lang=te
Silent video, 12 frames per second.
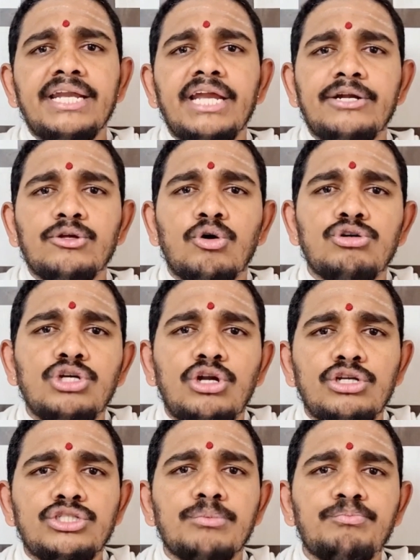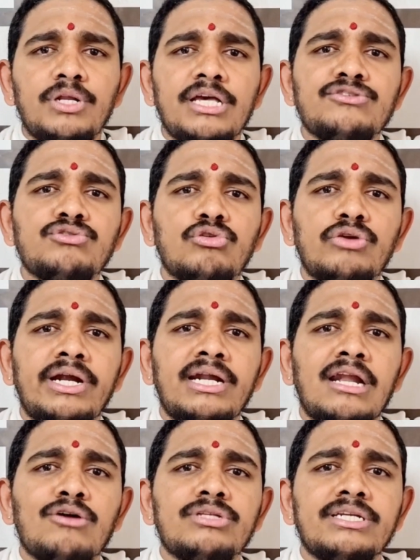నేటి రోజుల్లో చెప్పులు వేసుకుని
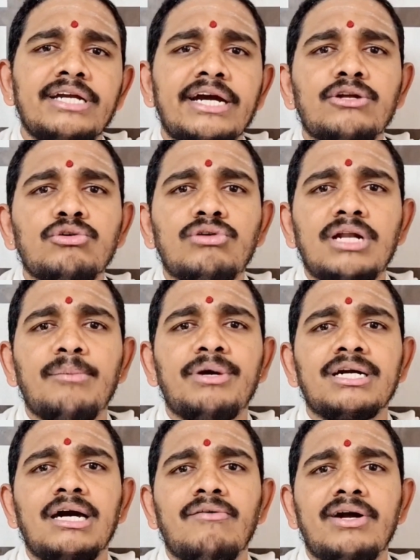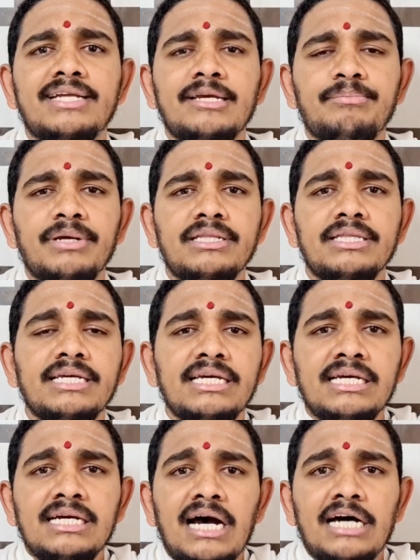ఇళ్లలో తిరిగేయడం కూడా మనకు అలవాటు అయిపోయింది
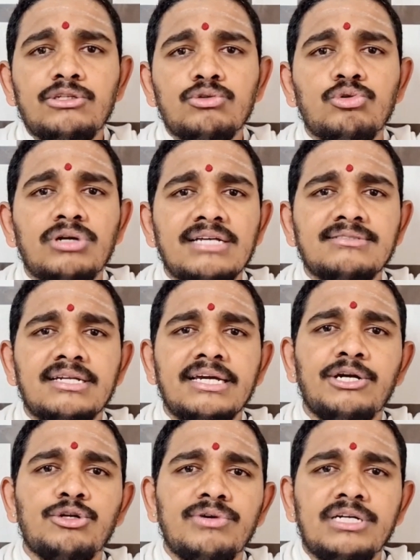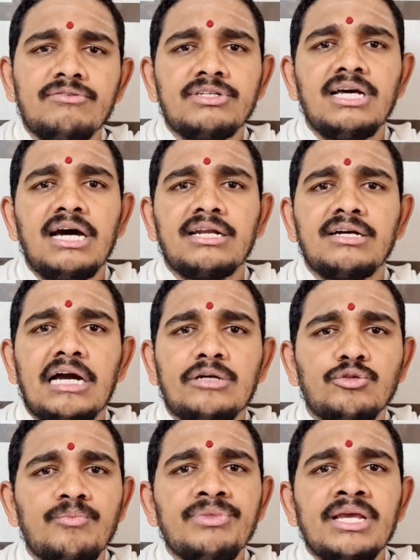అది కూడా సరైనటువంటి విధానం
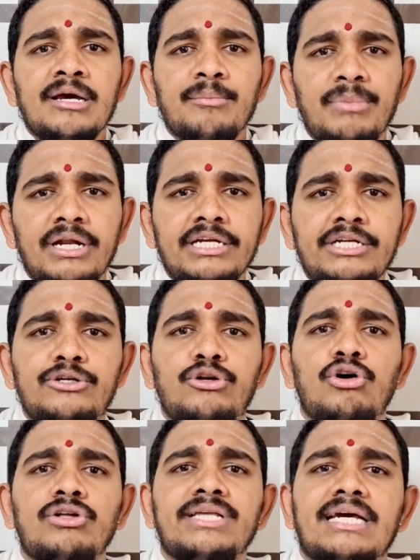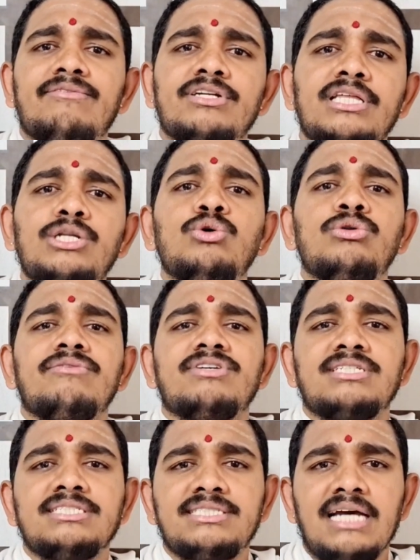కాదు మన ఇంట్లో దేవతలు
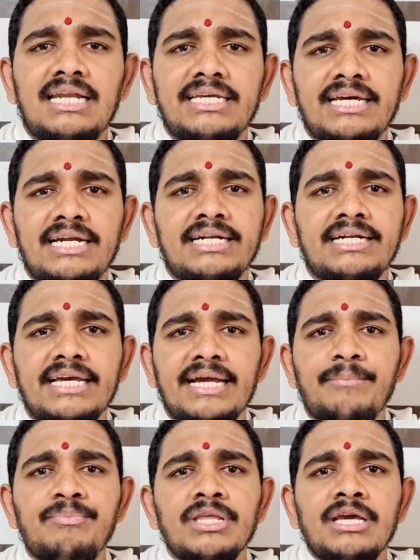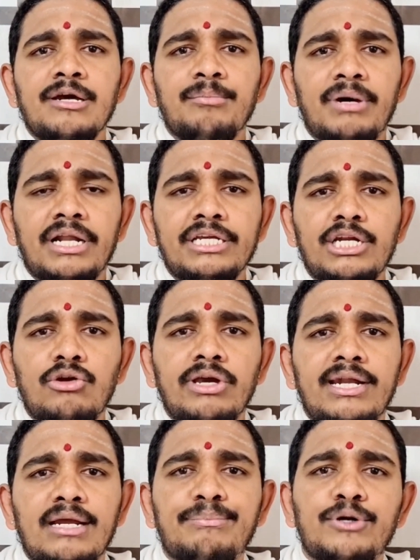నివసించాలి అనంటే మన ఇల్లు
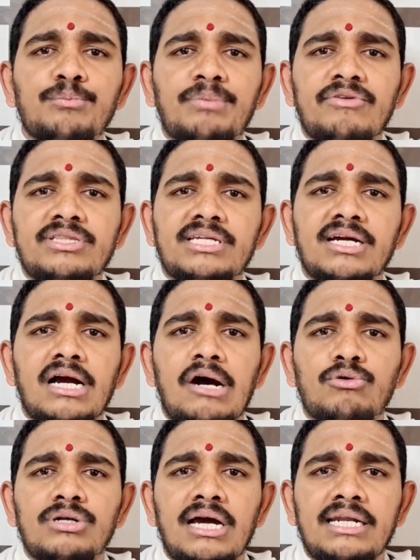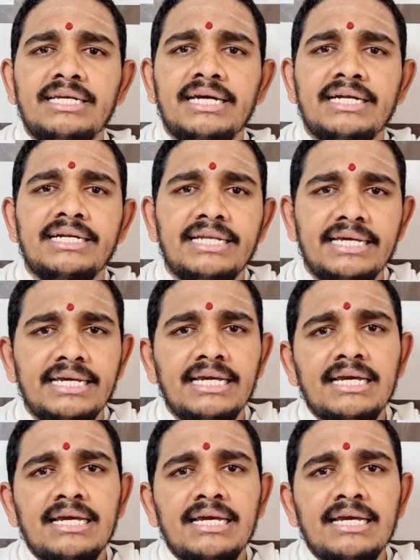ఎల్లప్పుడూ పవిత్రంగా ఉండాలి అని అంటే